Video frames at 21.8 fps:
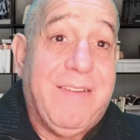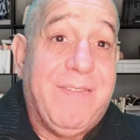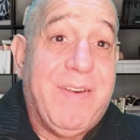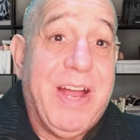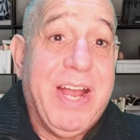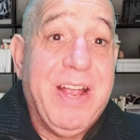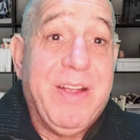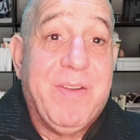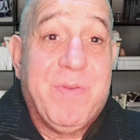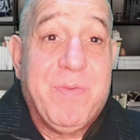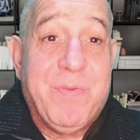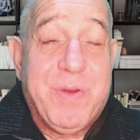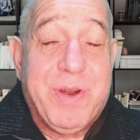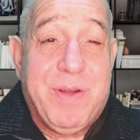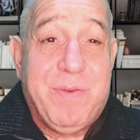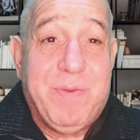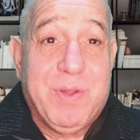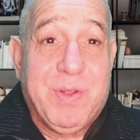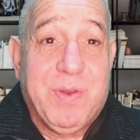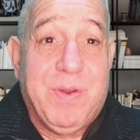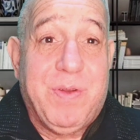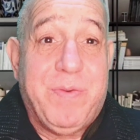السلام عليكم
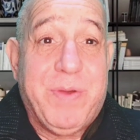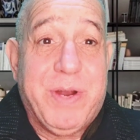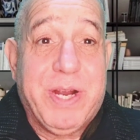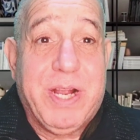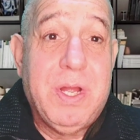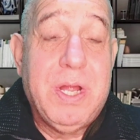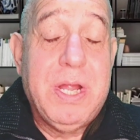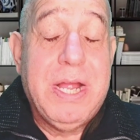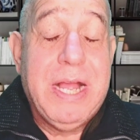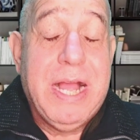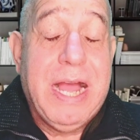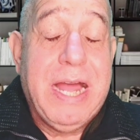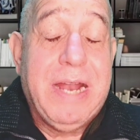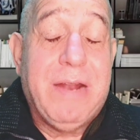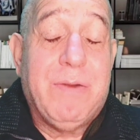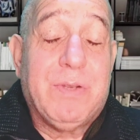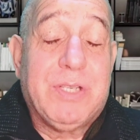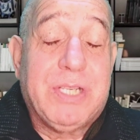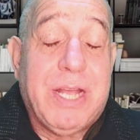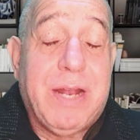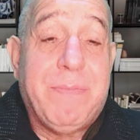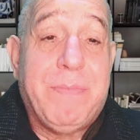ورحمة الله وبركاته
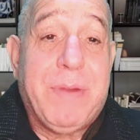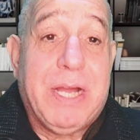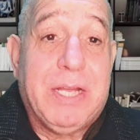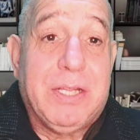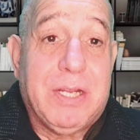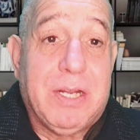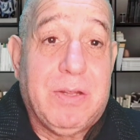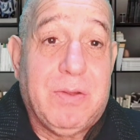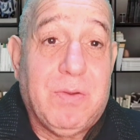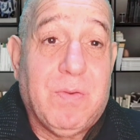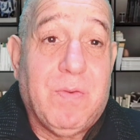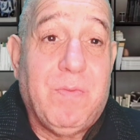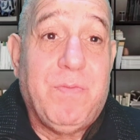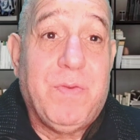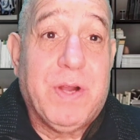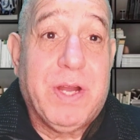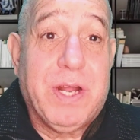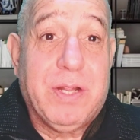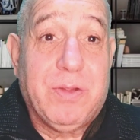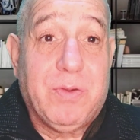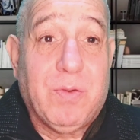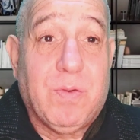أهلا وسهلا بحضراتكم
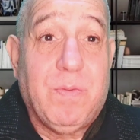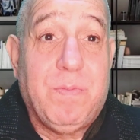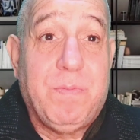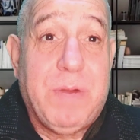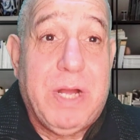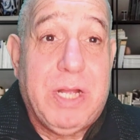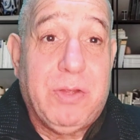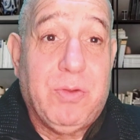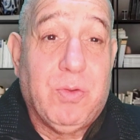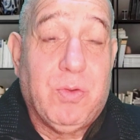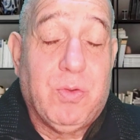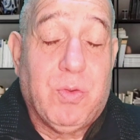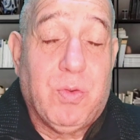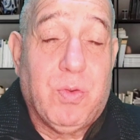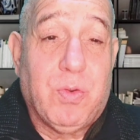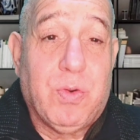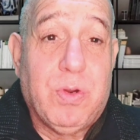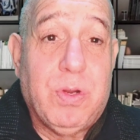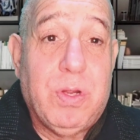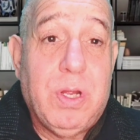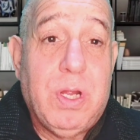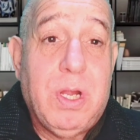في قناتكم مع
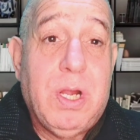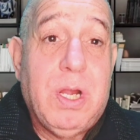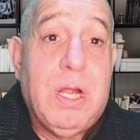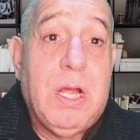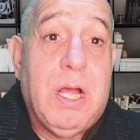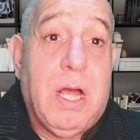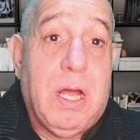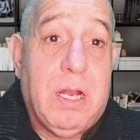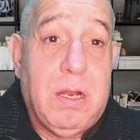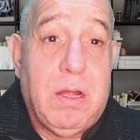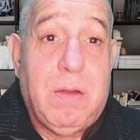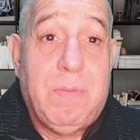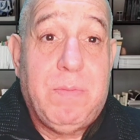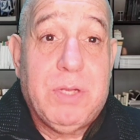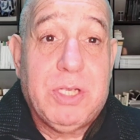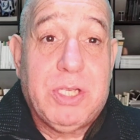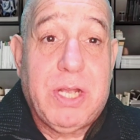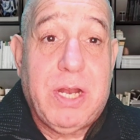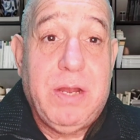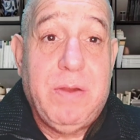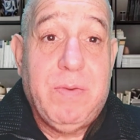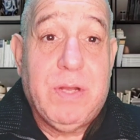الدكتور
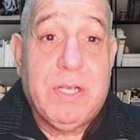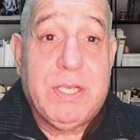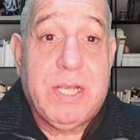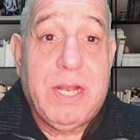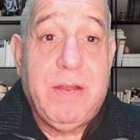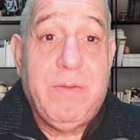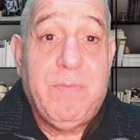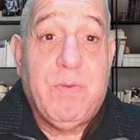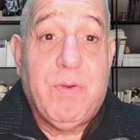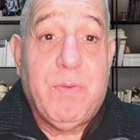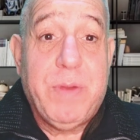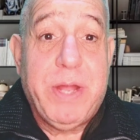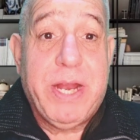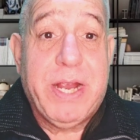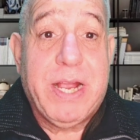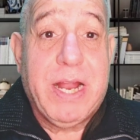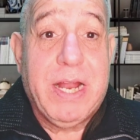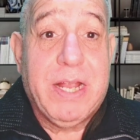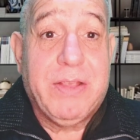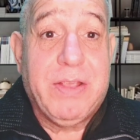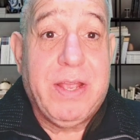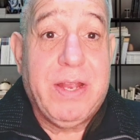اللهم صل وسلم
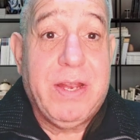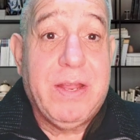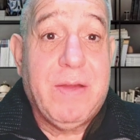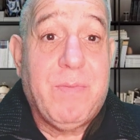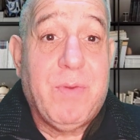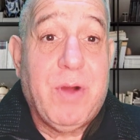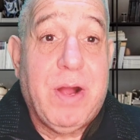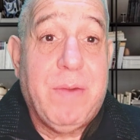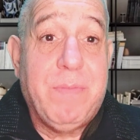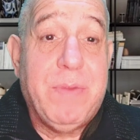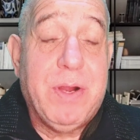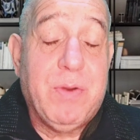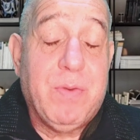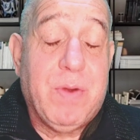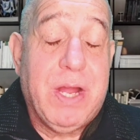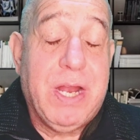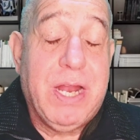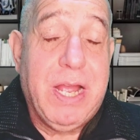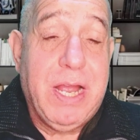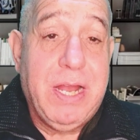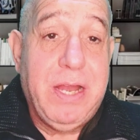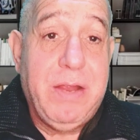وبارك على سيدنا محمد
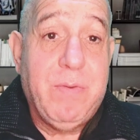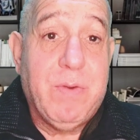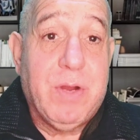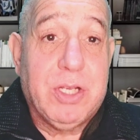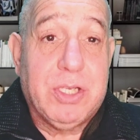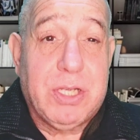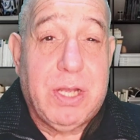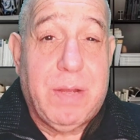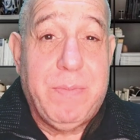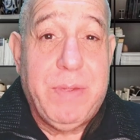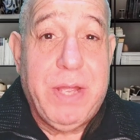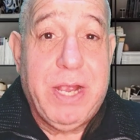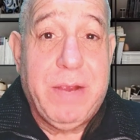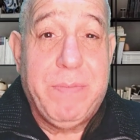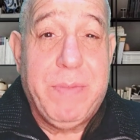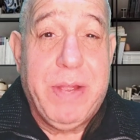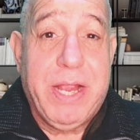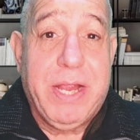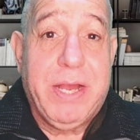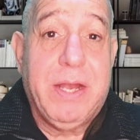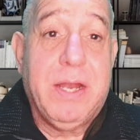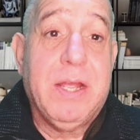وعلى آله وأصحابه
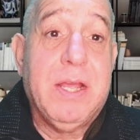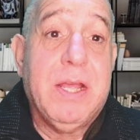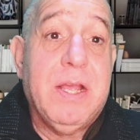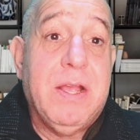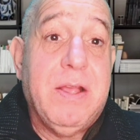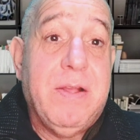أجمعين